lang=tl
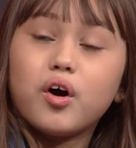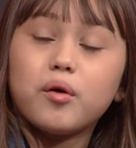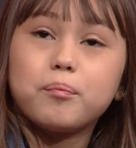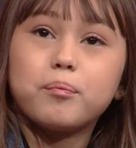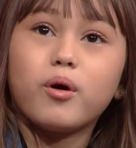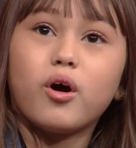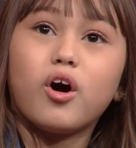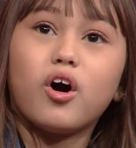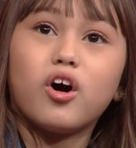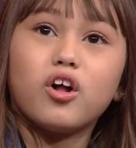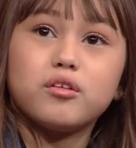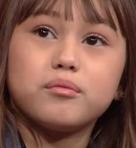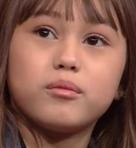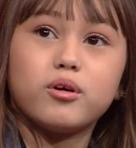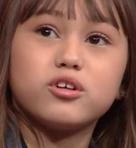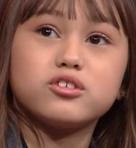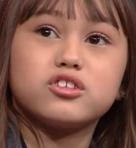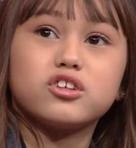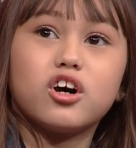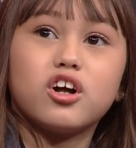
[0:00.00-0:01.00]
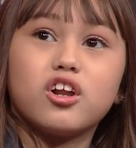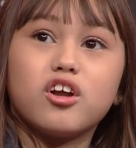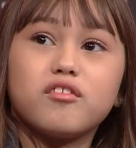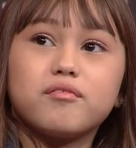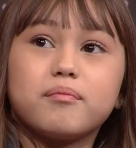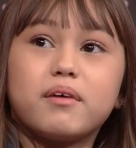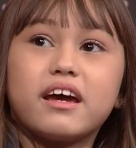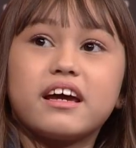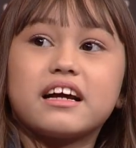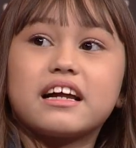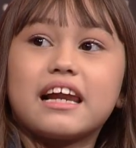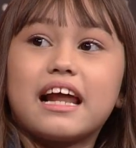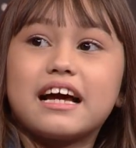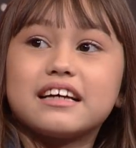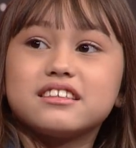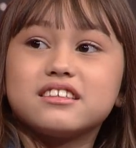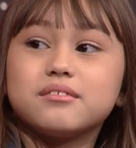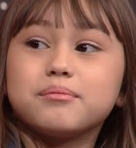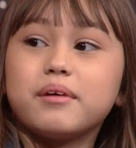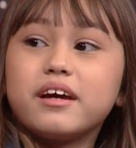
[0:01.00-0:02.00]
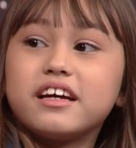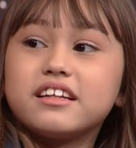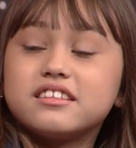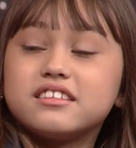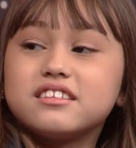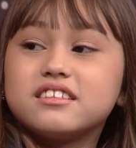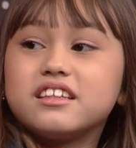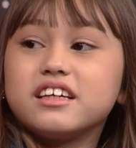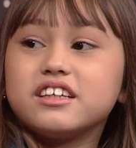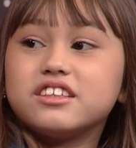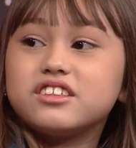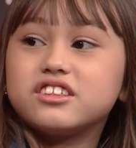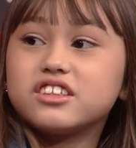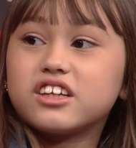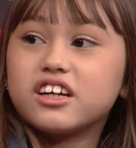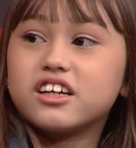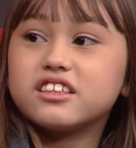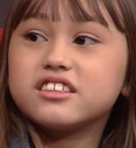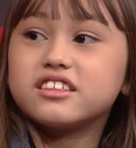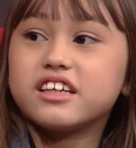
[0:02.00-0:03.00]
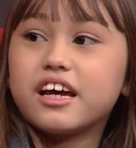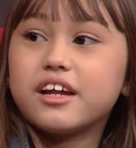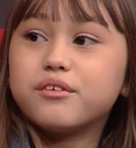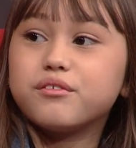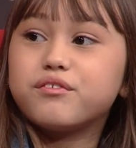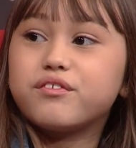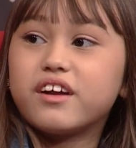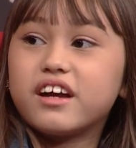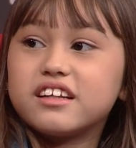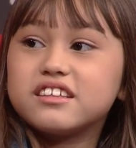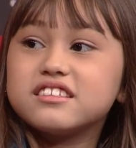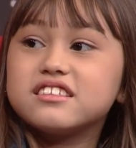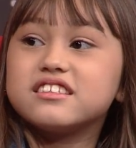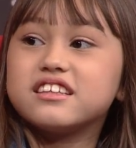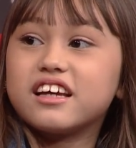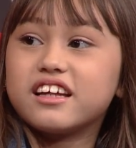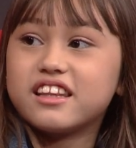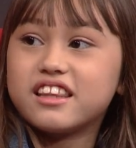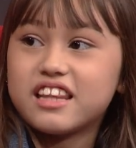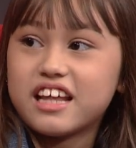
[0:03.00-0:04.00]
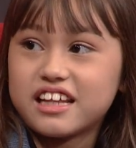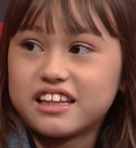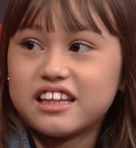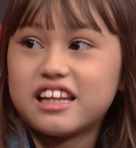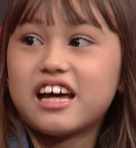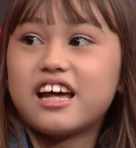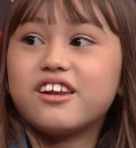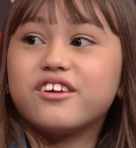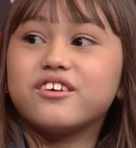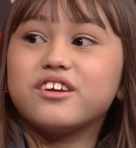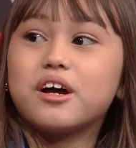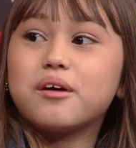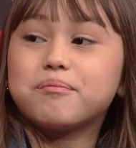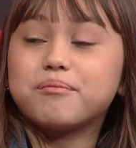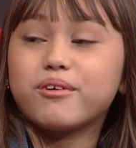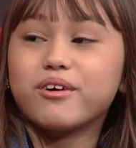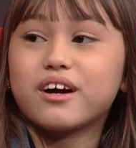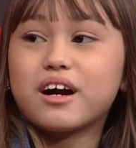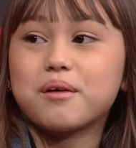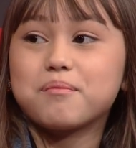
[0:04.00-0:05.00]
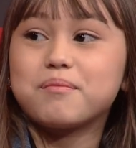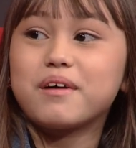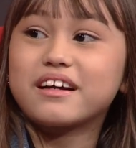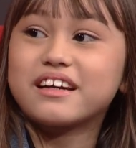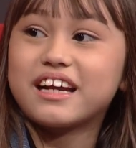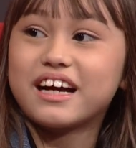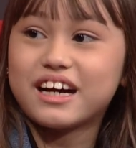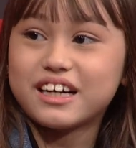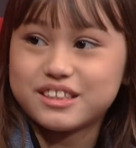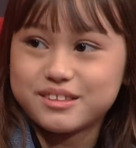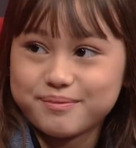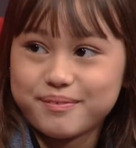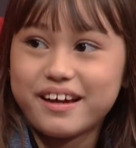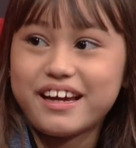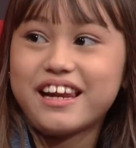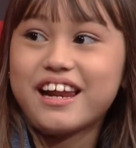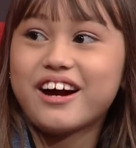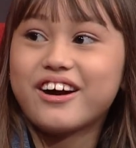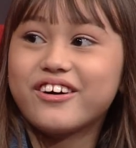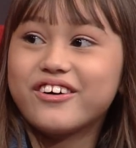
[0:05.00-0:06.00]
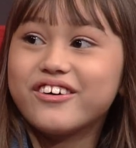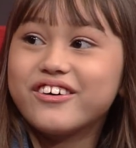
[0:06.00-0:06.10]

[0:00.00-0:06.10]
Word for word: Opo, almost all of my classmates, teachers, and friends said that, lalo na po kapag nakasmile ako.